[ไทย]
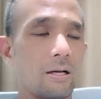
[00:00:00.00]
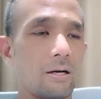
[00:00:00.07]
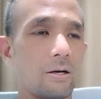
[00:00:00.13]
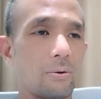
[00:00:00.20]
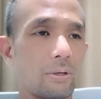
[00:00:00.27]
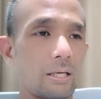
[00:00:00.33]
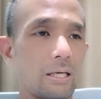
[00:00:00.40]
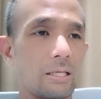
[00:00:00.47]
โอ
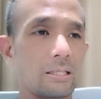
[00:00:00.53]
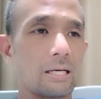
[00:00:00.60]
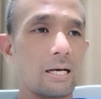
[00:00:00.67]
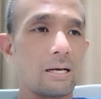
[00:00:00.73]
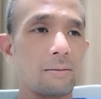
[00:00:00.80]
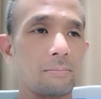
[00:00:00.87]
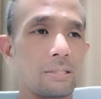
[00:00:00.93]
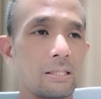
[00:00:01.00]
เคถ้า
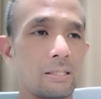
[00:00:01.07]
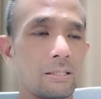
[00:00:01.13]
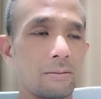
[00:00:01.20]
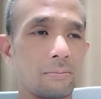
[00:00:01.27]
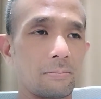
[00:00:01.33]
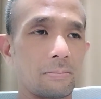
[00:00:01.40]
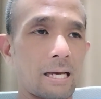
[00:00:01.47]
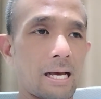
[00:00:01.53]
มี
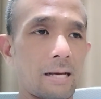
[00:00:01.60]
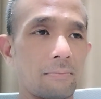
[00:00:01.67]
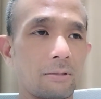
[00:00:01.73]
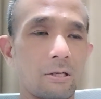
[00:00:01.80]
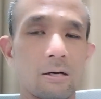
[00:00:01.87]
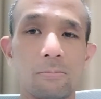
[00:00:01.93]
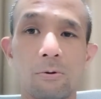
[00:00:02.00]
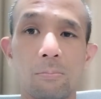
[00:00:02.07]
คำถาม
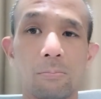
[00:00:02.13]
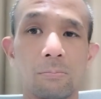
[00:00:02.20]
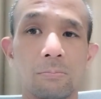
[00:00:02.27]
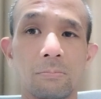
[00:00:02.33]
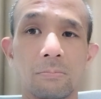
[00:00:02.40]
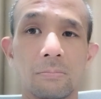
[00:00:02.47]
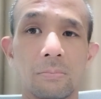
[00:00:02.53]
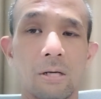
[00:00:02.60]
ก็ผม
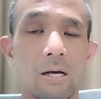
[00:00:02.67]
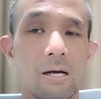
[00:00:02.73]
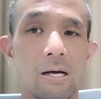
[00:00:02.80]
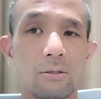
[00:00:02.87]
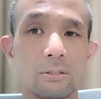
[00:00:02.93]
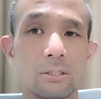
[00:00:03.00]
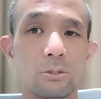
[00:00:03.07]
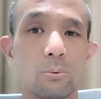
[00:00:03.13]

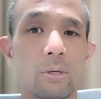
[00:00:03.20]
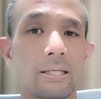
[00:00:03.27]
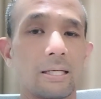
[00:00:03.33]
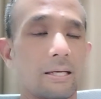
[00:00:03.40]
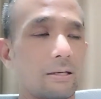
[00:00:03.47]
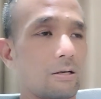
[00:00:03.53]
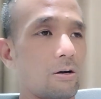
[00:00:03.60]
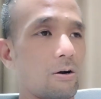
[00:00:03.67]
เอาใจช่วย
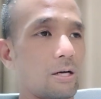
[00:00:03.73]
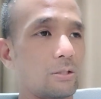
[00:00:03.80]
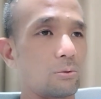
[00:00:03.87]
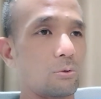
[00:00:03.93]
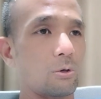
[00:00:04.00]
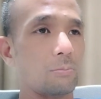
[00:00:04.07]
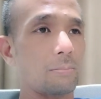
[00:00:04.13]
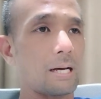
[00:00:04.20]
นะฮะก็ขอให้ทุ
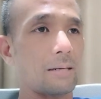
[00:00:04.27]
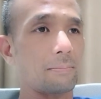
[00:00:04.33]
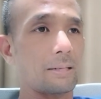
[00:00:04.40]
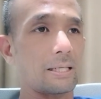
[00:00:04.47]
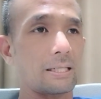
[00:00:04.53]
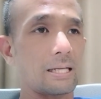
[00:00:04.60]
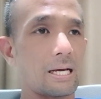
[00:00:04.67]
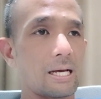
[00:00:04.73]
กคนผ่านไป
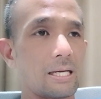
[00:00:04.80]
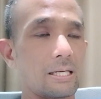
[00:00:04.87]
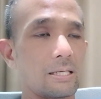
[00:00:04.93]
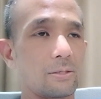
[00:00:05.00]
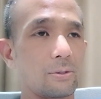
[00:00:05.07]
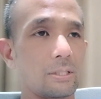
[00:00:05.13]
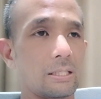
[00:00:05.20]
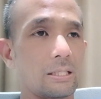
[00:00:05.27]
ได้
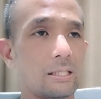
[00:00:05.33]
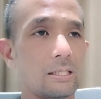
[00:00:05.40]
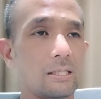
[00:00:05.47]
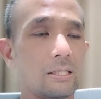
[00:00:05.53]
ด้วยดี